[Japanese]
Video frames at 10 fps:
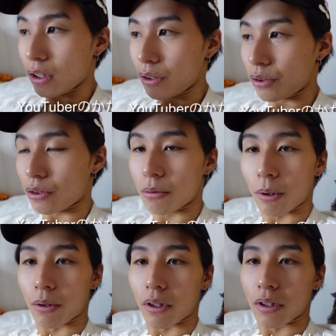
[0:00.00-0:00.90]

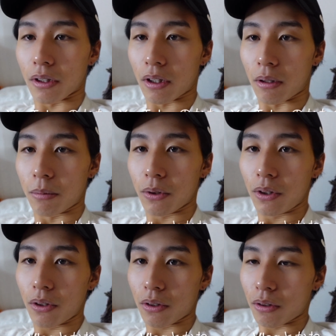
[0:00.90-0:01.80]
YouTuber の方のね、
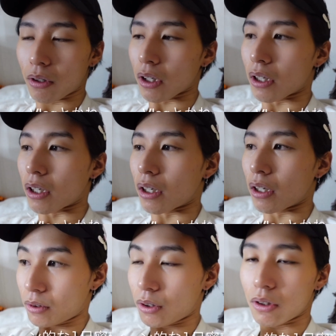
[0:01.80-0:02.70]
Vlog とかね、
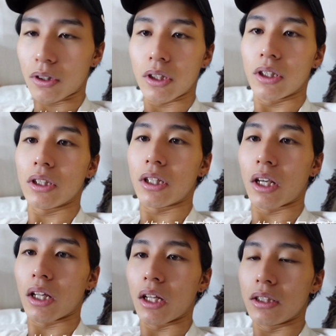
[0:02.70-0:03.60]
ルーティン
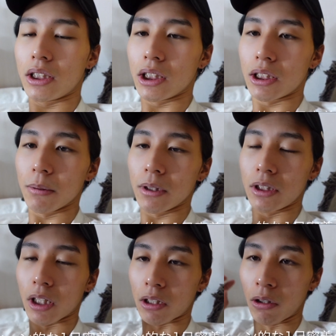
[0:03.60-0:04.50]
的な一日密
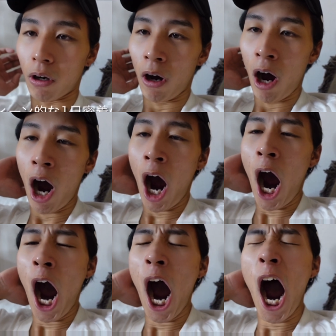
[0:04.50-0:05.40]
着の
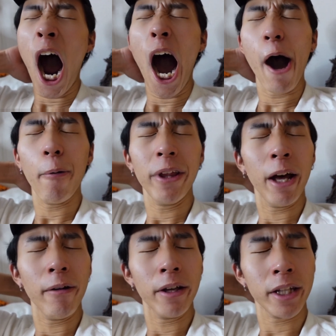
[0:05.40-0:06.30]
ああ、もう
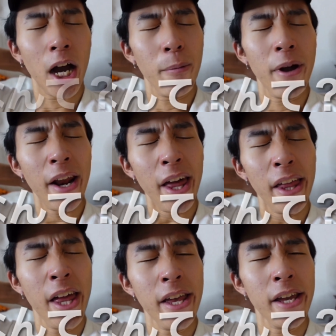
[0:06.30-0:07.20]
ダメ、喋れね
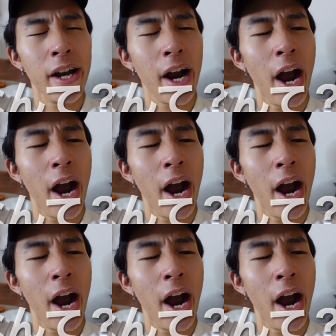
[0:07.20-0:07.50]
えじゃんか